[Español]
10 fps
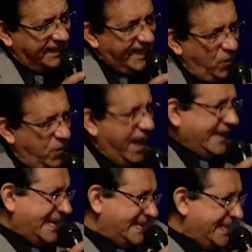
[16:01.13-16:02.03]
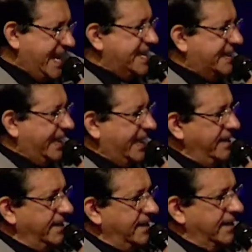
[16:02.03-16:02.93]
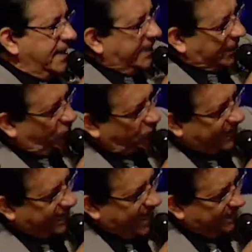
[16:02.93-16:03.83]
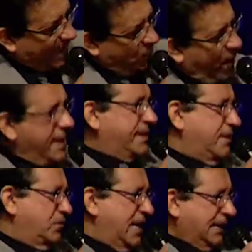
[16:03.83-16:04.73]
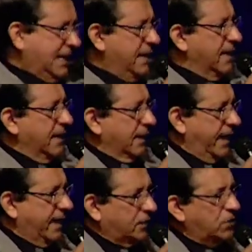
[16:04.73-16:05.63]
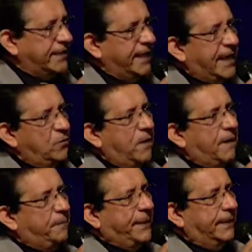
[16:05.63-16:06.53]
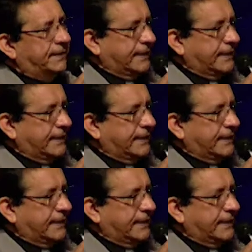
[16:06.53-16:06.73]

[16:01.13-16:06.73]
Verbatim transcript: de luna creciente y 14 días menguante. O sea que en 14 días la luna va para